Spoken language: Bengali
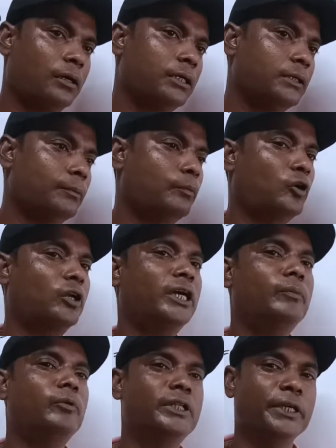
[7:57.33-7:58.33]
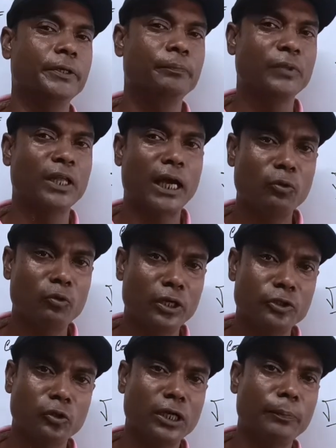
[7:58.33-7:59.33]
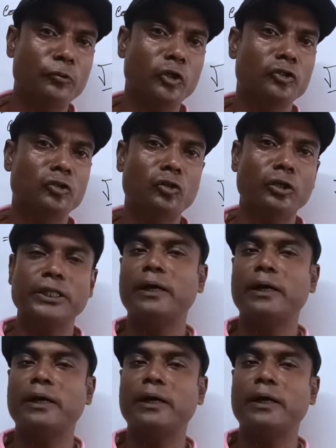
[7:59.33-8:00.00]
বর্গের মধ্যে আঙ্কুলের সংখ্যা প্রয়োজন কয়টা আমার